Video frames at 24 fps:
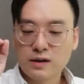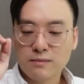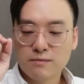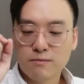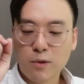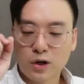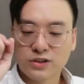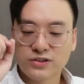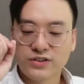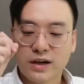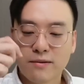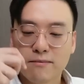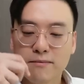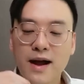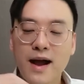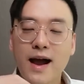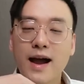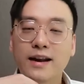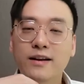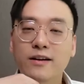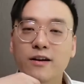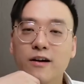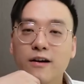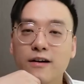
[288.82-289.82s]
บทสัมภาษ
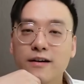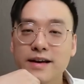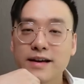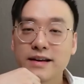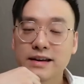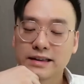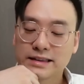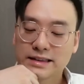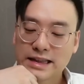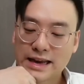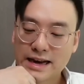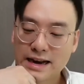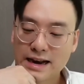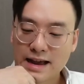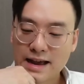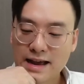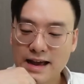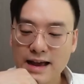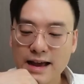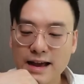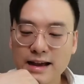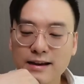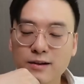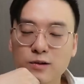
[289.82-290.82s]
ณ์ของเอริกเทนฮา
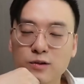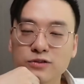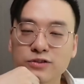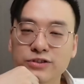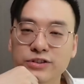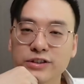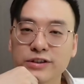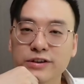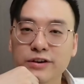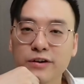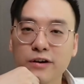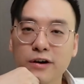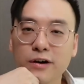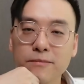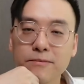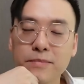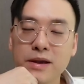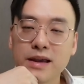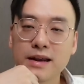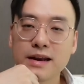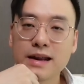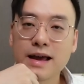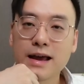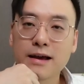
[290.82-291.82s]
กุนซือของ
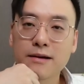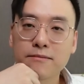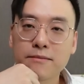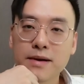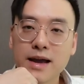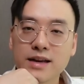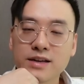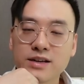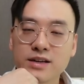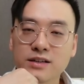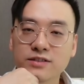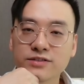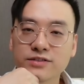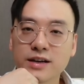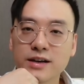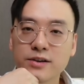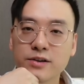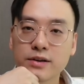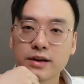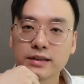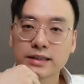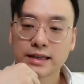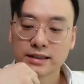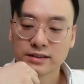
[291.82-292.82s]
ผีแดงแมนเชสเตอร์
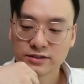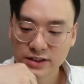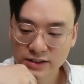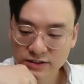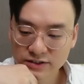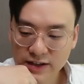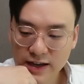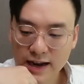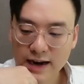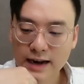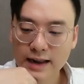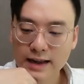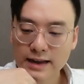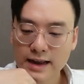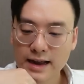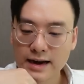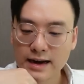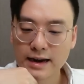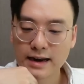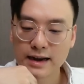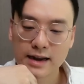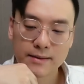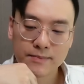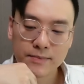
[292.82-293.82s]
ยูไนเต็ดสั้นๆ แล้วกัน
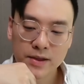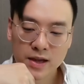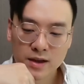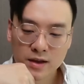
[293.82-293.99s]
นะครับ